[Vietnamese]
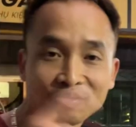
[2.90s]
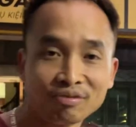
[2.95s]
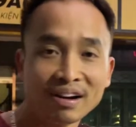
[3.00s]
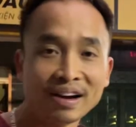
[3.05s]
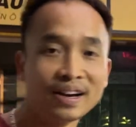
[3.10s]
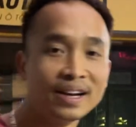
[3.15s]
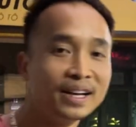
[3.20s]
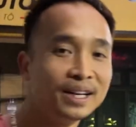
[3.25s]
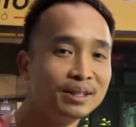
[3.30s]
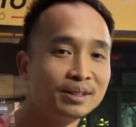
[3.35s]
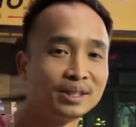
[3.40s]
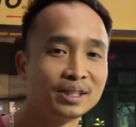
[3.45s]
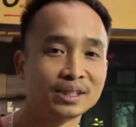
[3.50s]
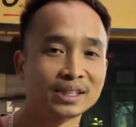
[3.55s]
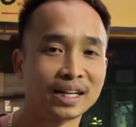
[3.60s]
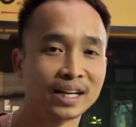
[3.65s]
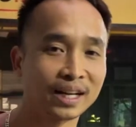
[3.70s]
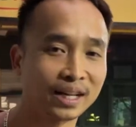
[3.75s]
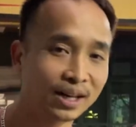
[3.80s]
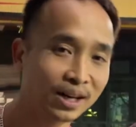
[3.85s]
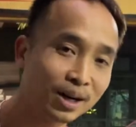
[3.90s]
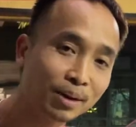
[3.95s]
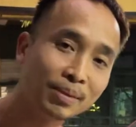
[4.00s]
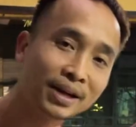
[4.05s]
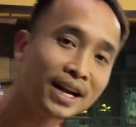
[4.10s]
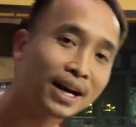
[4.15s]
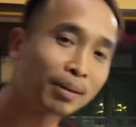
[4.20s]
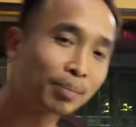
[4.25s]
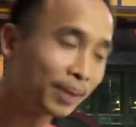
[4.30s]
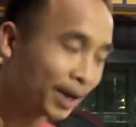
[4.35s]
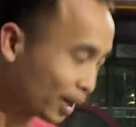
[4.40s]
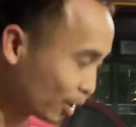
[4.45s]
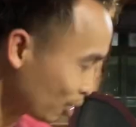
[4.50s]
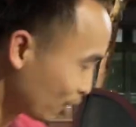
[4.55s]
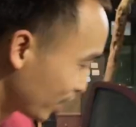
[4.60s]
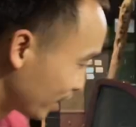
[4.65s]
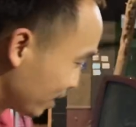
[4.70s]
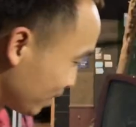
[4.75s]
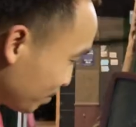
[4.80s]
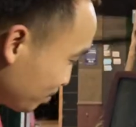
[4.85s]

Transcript: Fadin Chiếc xe này hơi bị đặc biệt luôn